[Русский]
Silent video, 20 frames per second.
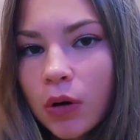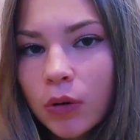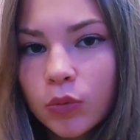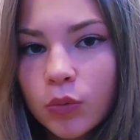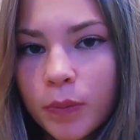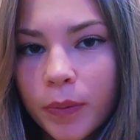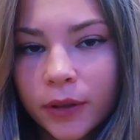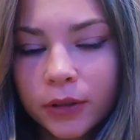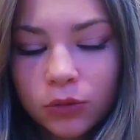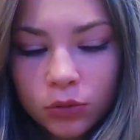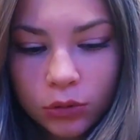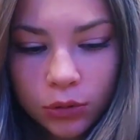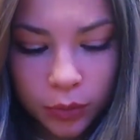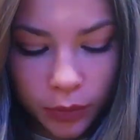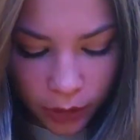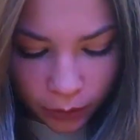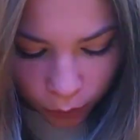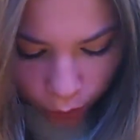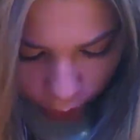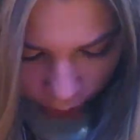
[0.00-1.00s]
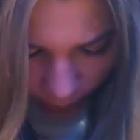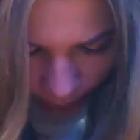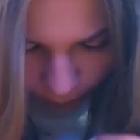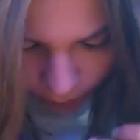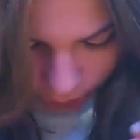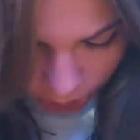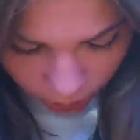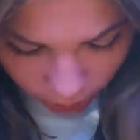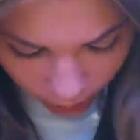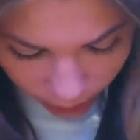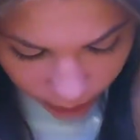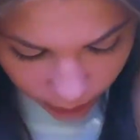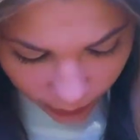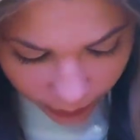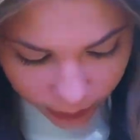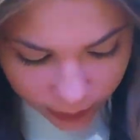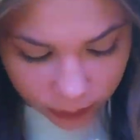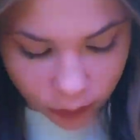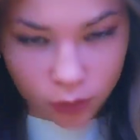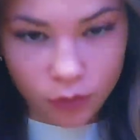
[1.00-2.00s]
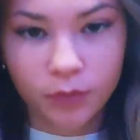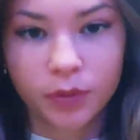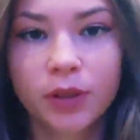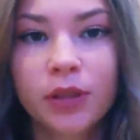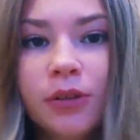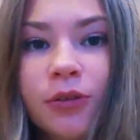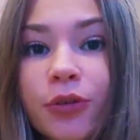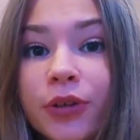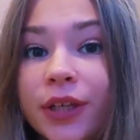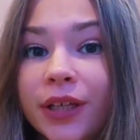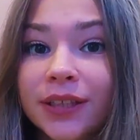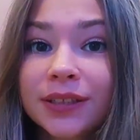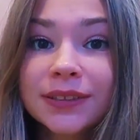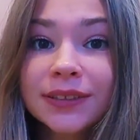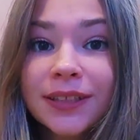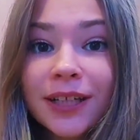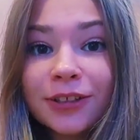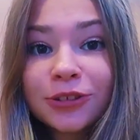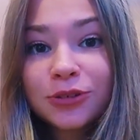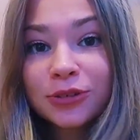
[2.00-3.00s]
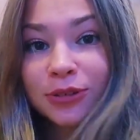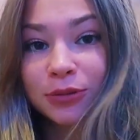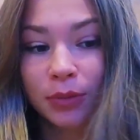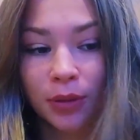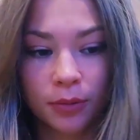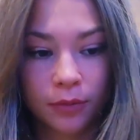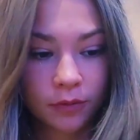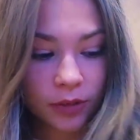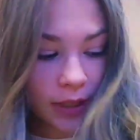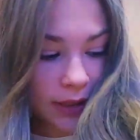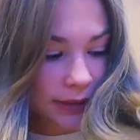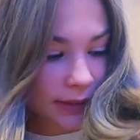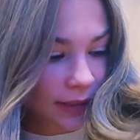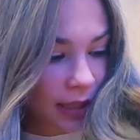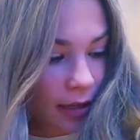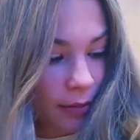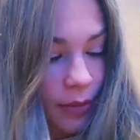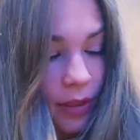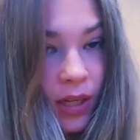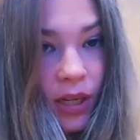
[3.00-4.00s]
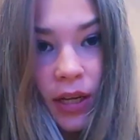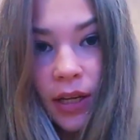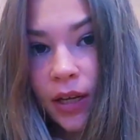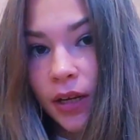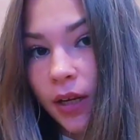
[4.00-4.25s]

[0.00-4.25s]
упадут, потому что обычно так оно и было, но я не знаю, что с моими волосами.